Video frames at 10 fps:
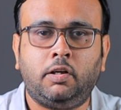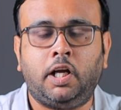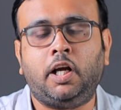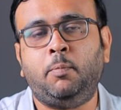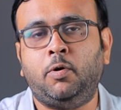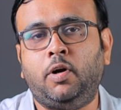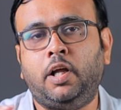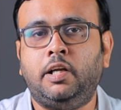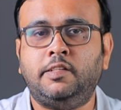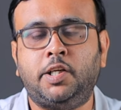கங்கப்பனோட
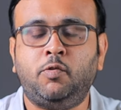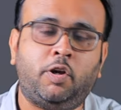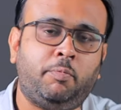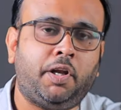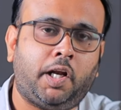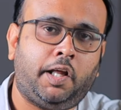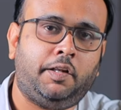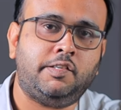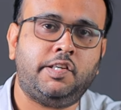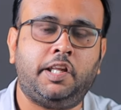செட் ஒர்க்குமே நல்லா
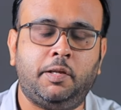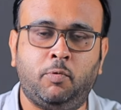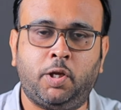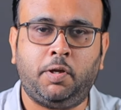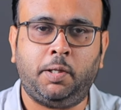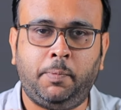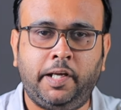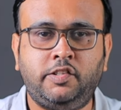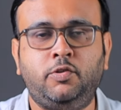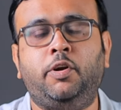இருந்துச்சு அந்த முக்கியமாக அந்த
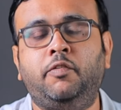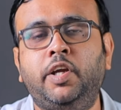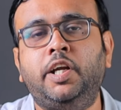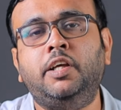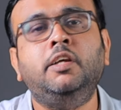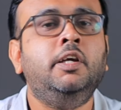பேச்சியோட வீடு